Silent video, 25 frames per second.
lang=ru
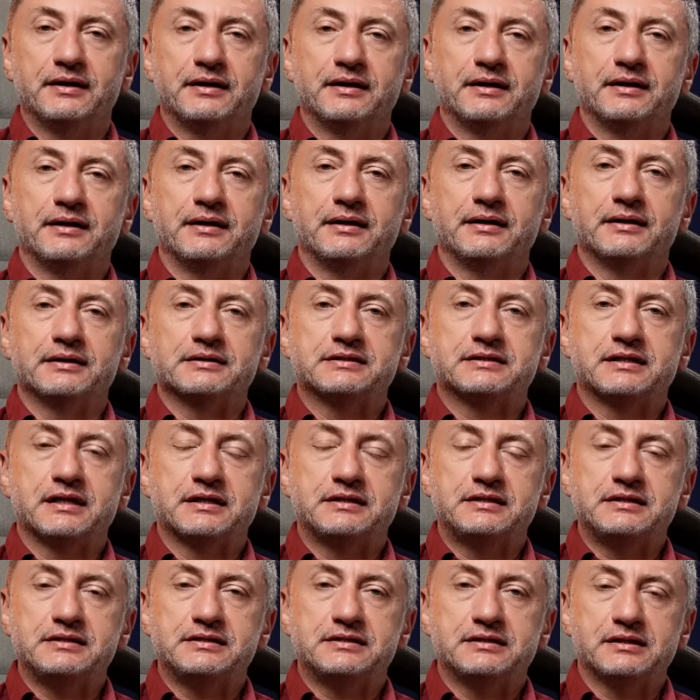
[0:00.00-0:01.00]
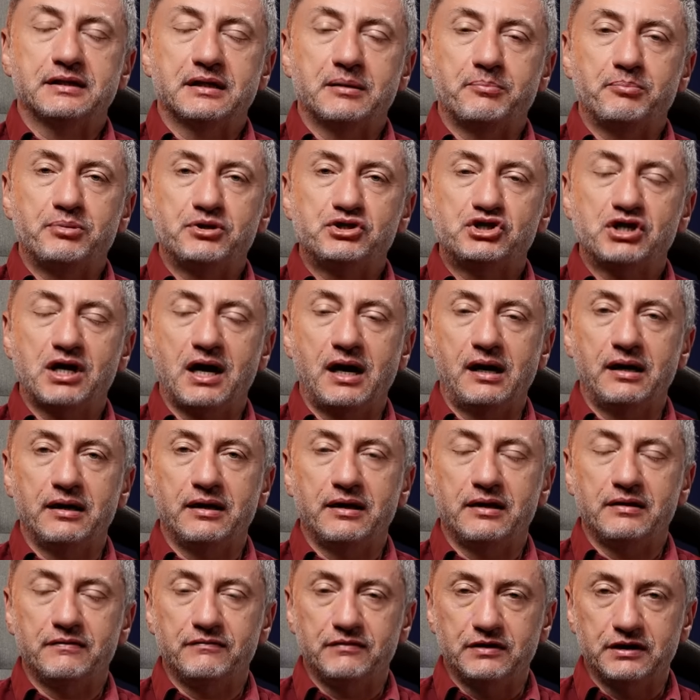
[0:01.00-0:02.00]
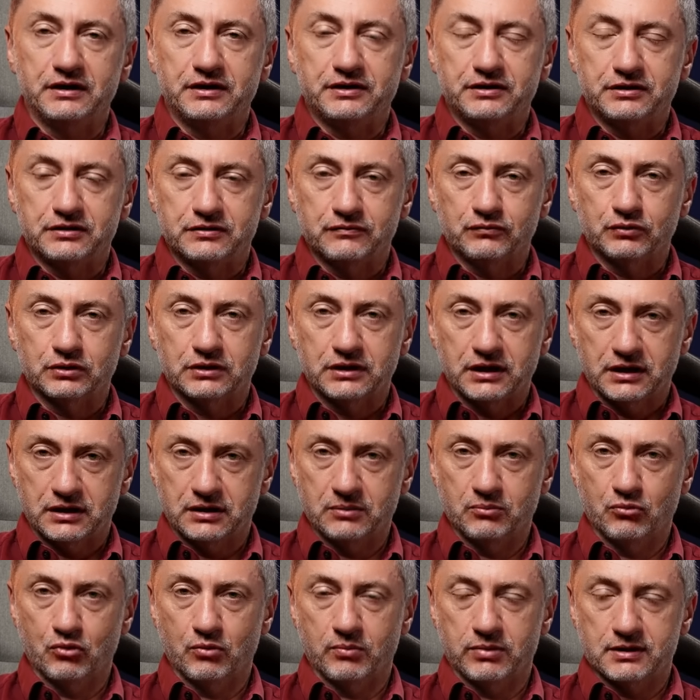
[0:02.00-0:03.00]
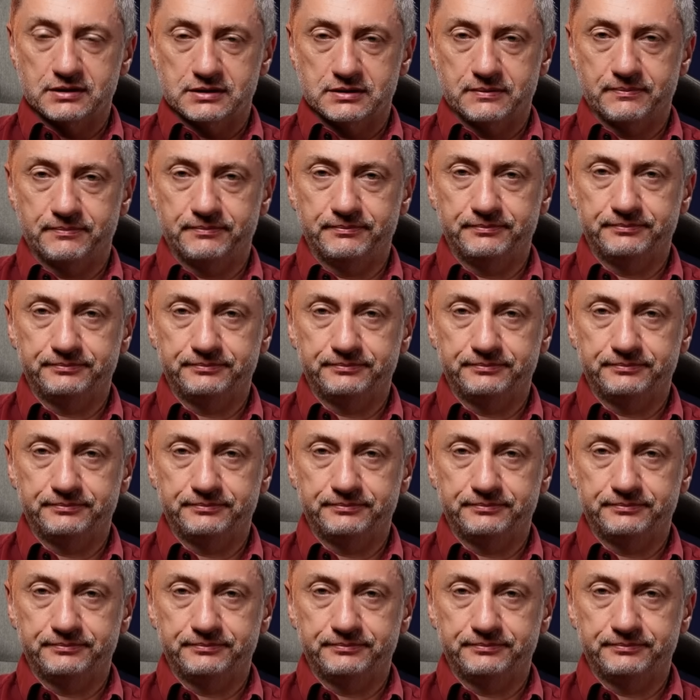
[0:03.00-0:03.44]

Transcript: э, статистика печальная и выглядит вот таким образом.